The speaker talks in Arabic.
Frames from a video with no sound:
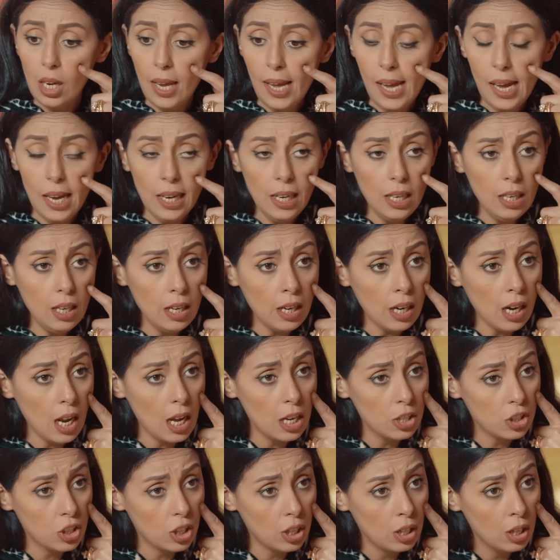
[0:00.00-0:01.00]
لحي على
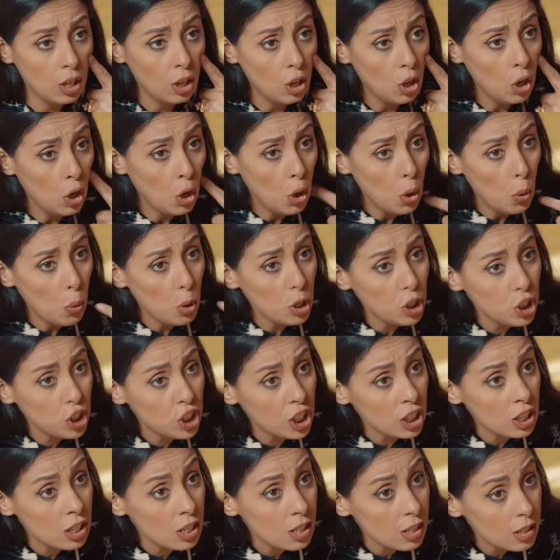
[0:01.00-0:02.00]
الراجل
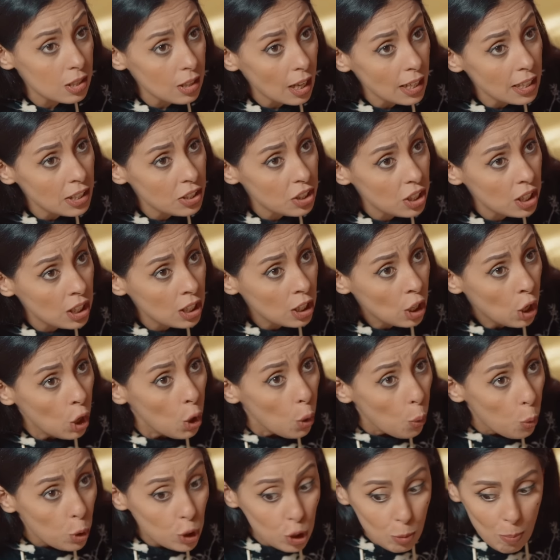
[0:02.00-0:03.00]
واش تتسطيتي
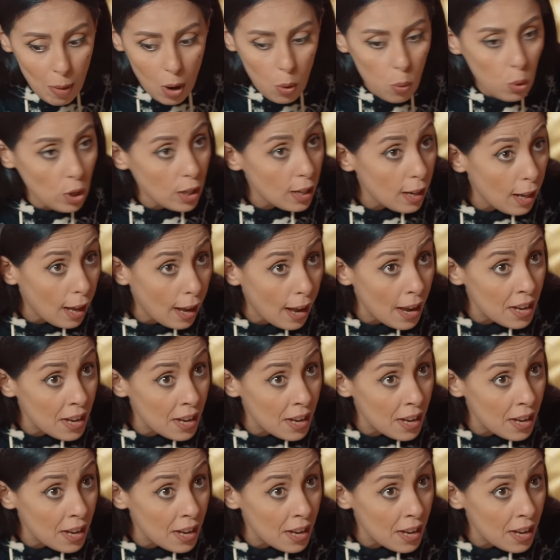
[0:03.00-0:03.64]
واش معول على